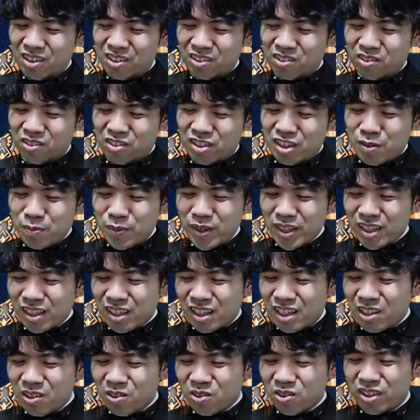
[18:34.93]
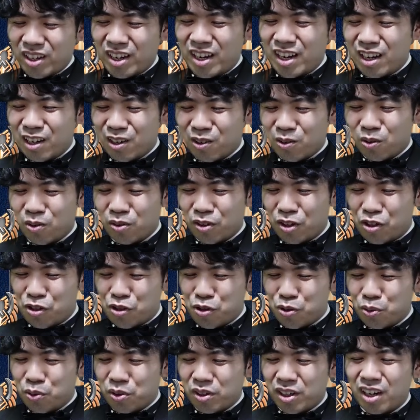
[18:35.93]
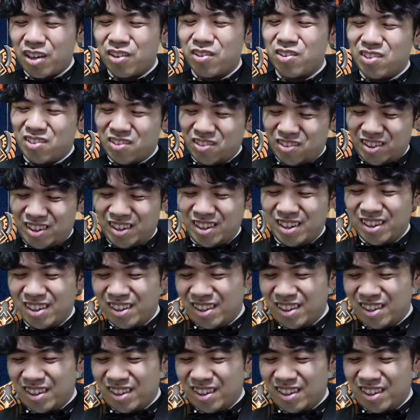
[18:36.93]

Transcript: その2マナ起動でハンコンって超軽いよね。